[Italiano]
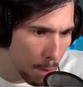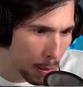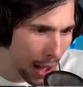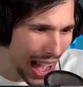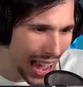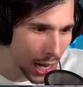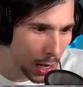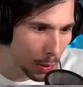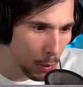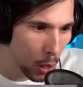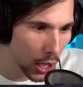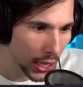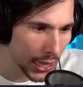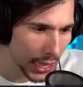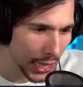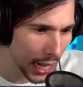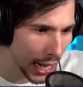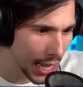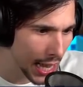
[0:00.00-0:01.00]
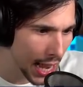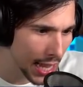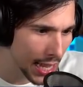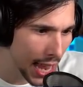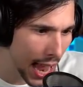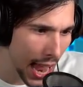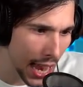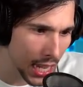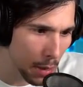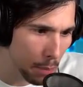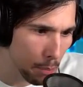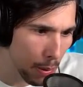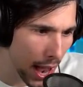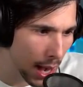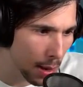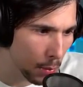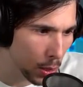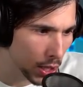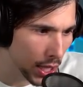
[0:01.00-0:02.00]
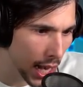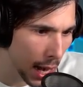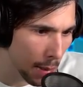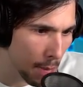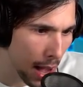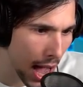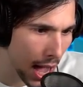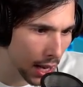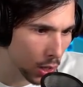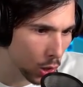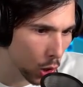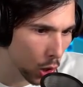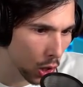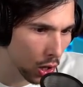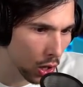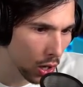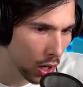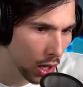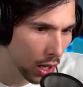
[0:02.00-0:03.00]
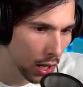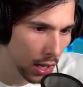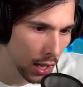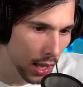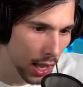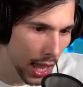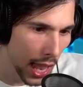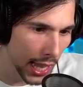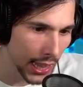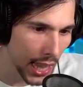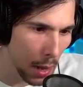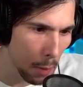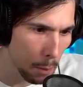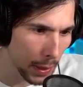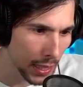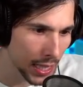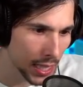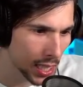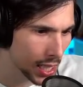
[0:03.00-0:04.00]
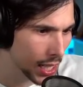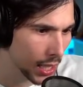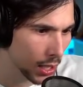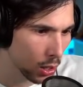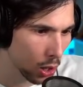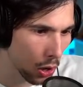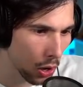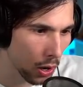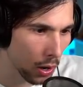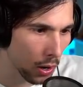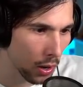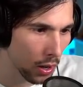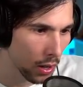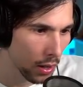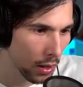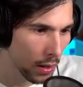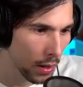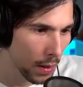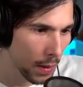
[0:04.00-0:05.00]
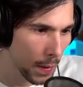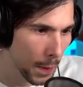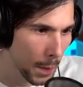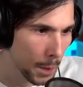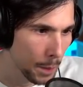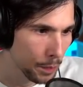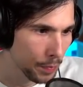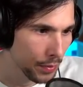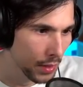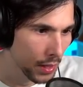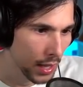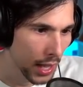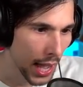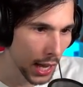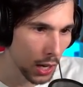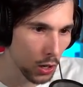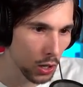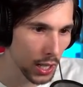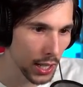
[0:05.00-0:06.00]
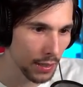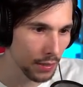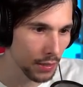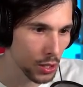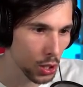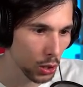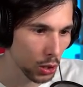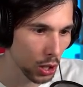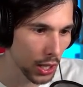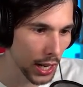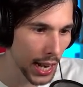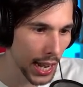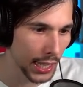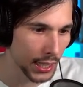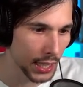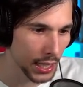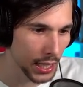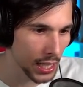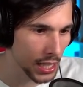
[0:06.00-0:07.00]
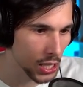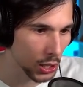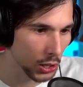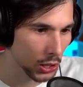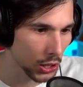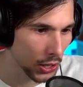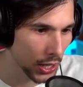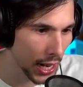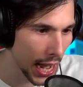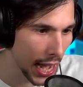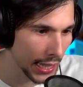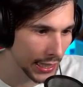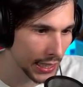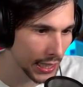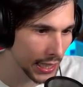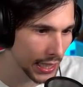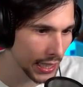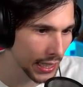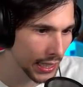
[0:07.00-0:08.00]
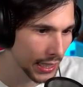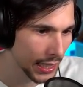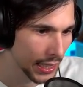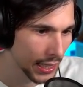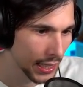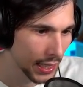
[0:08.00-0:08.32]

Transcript: palmo attira gli alieni, palmo della mano. Ed è impazzito. Eccoli, sono tornati, sono tornati.